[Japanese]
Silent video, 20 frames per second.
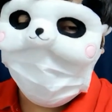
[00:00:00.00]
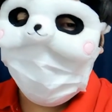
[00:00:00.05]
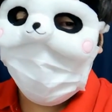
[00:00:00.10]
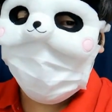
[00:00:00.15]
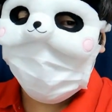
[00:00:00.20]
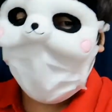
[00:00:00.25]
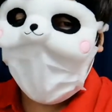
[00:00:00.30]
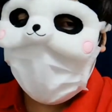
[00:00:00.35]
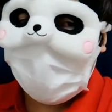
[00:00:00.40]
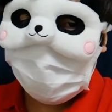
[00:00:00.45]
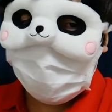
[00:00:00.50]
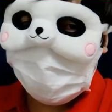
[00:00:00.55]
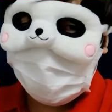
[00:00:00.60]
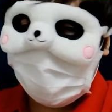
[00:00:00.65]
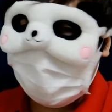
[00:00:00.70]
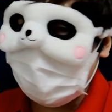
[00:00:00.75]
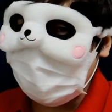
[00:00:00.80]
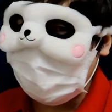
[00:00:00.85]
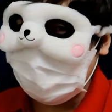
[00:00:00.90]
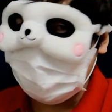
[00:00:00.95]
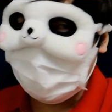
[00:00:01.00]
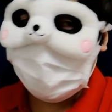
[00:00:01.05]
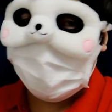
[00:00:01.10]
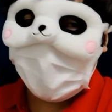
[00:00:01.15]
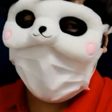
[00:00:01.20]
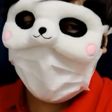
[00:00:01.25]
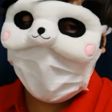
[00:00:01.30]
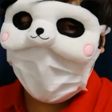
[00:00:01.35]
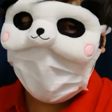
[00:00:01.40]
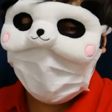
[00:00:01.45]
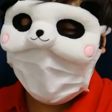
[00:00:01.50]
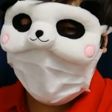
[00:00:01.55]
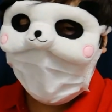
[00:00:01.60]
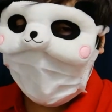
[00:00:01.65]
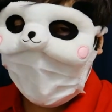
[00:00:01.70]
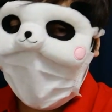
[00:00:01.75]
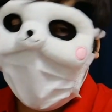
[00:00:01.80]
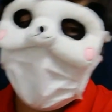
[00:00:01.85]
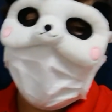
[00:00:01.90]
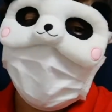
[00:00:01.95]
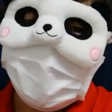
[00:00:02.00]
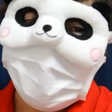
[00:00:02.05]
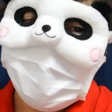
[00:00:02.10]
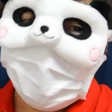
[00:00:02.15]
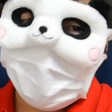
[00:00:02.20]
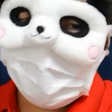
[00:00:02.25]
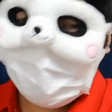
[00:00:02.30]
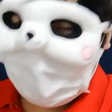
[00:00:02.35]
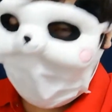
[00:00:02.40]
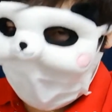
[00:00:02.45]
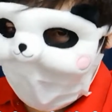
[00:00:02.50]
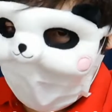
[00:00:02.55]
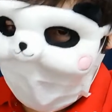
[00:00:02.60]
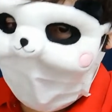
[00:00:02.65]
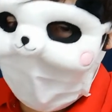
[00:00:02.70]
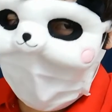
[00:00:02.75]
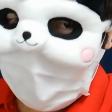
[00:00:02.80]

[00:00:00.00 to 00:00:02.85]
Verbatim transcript: どういうね、えー、服がね、流行ってるかとかね、